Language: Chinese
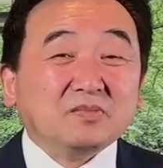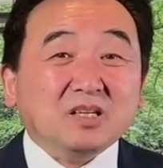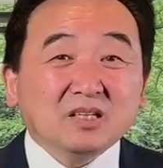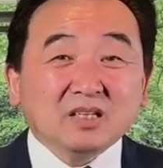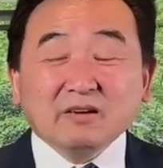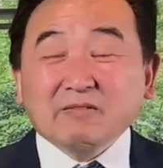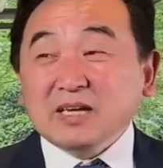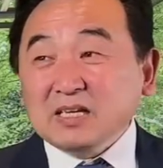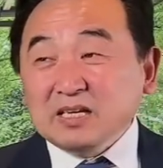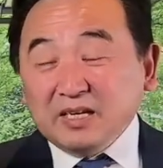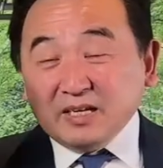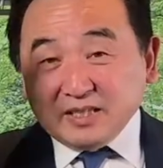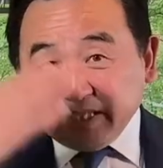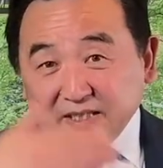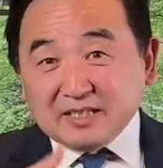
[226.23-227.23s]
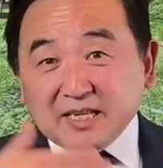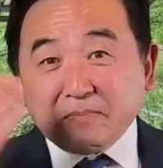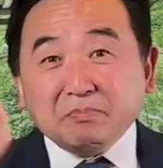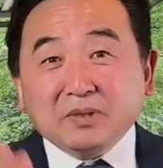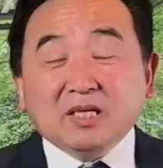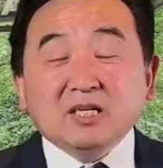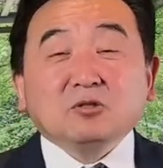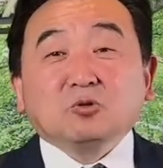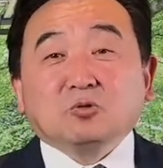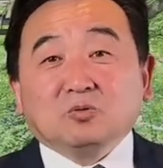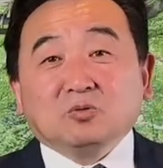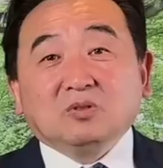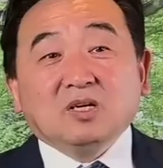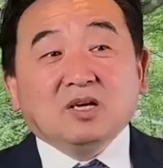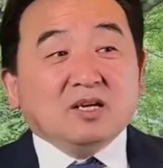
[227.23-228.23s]
因为你在迷中，
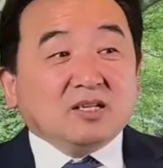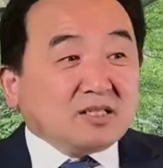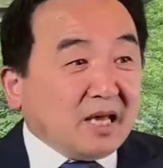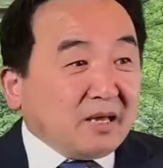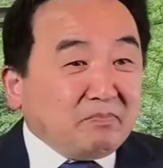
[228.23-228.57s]
在